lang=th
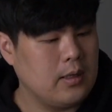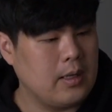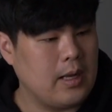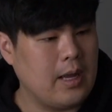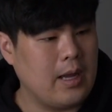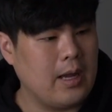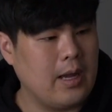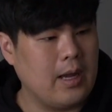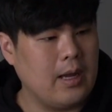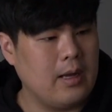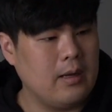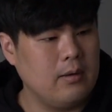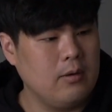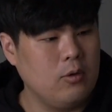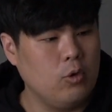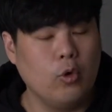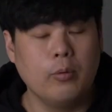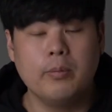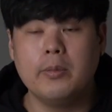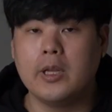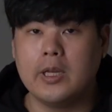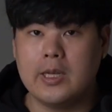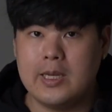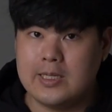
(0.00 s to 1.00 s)
นะฮะ ร
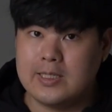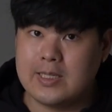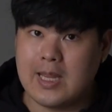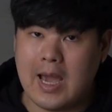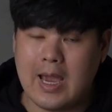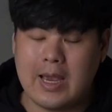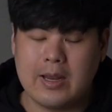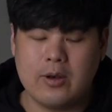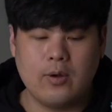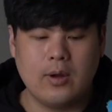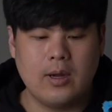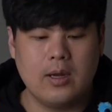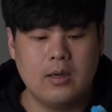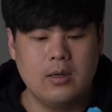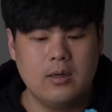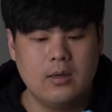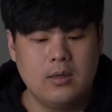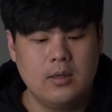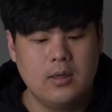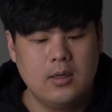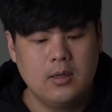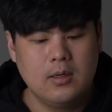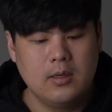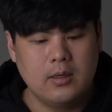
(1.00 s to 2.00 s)
วมถึงดีไซน์ด้วย
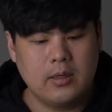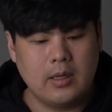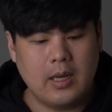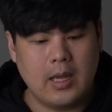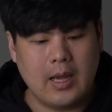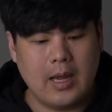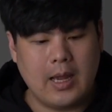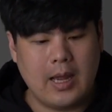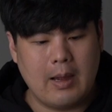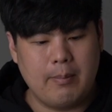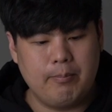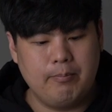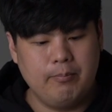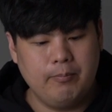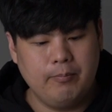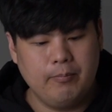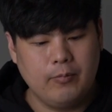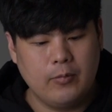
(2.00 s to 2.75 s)
นะครับ